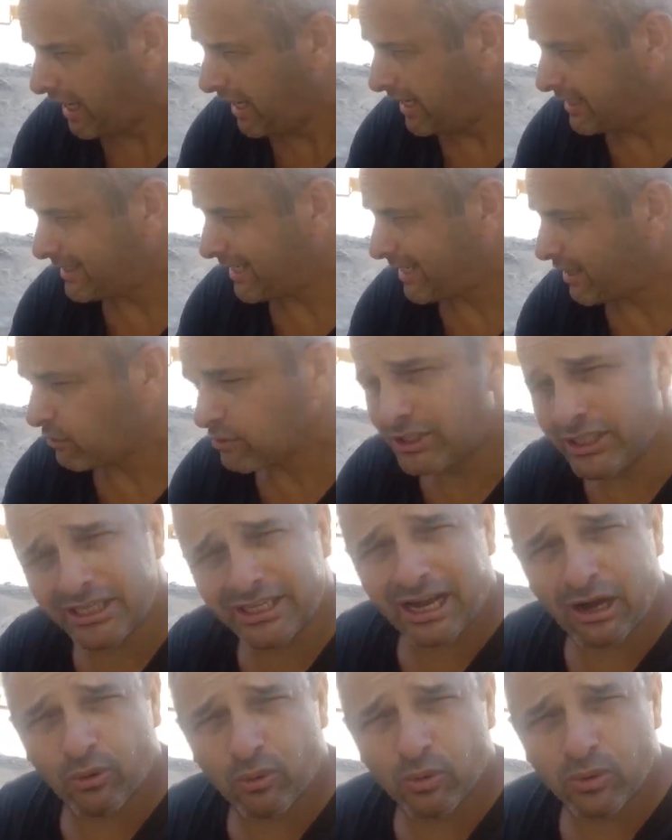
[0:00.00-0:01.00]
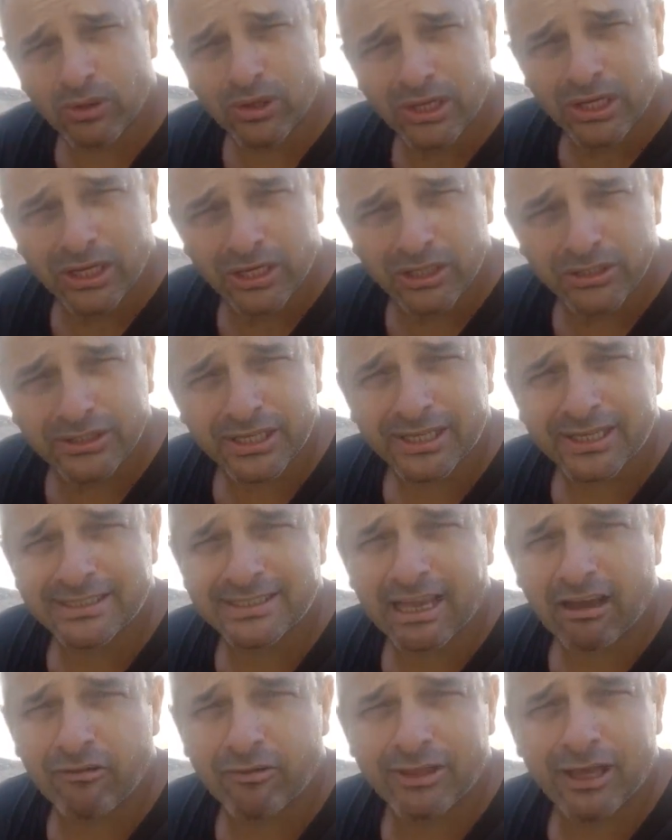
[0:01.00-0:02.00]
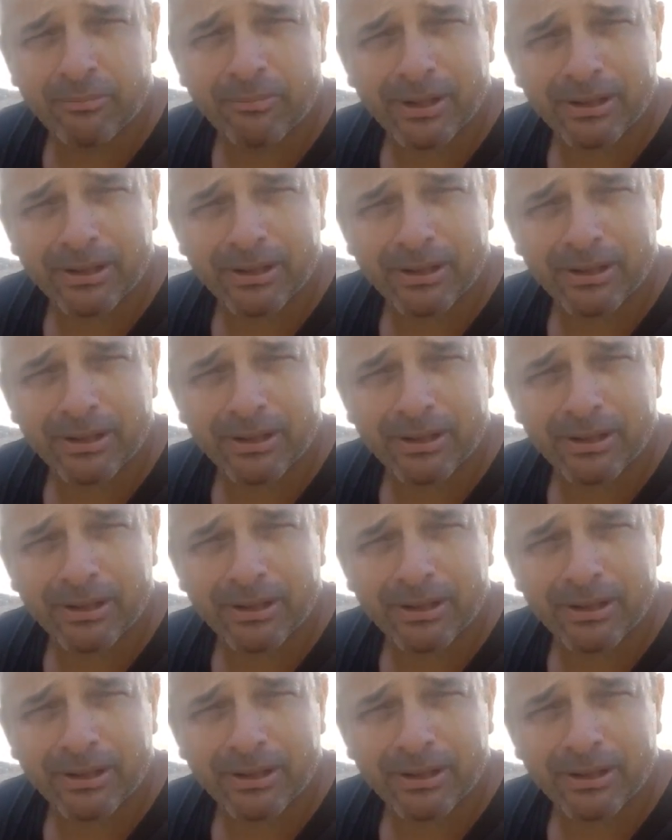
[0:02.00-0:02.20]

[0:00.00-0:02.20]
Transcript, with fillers: Isso aqui é o Sica 1, isso aqui serve né,